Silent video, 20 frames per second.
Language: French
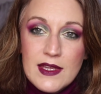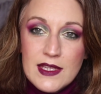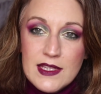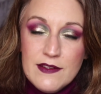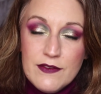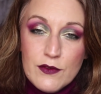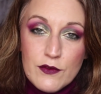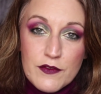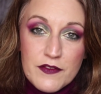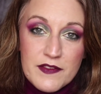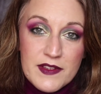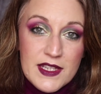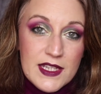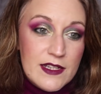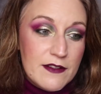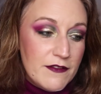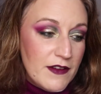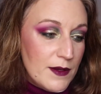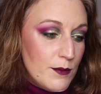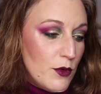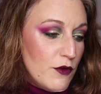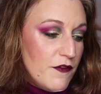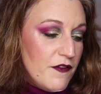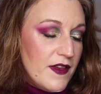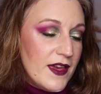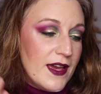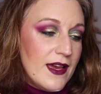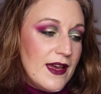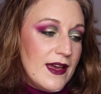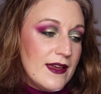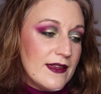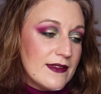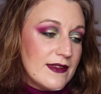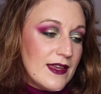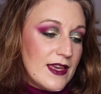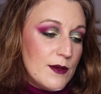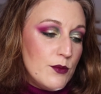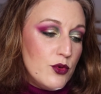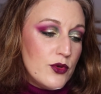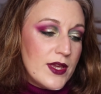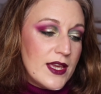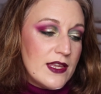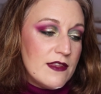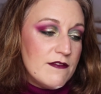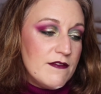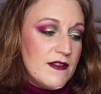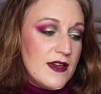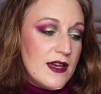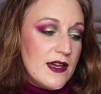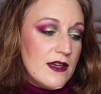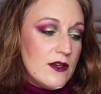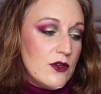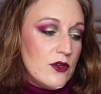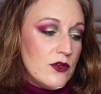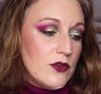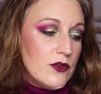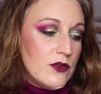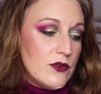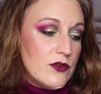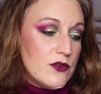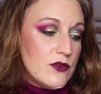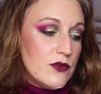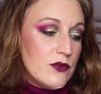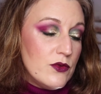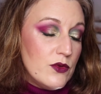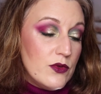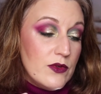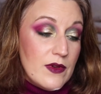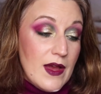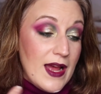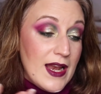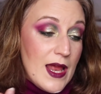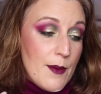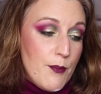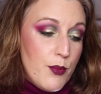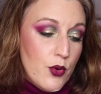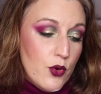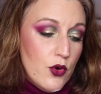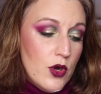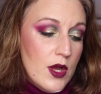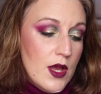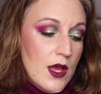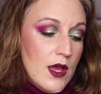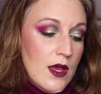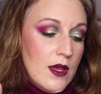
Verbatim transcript: qui vont venir vraiment faire un très beau canevas euh, à, la peau.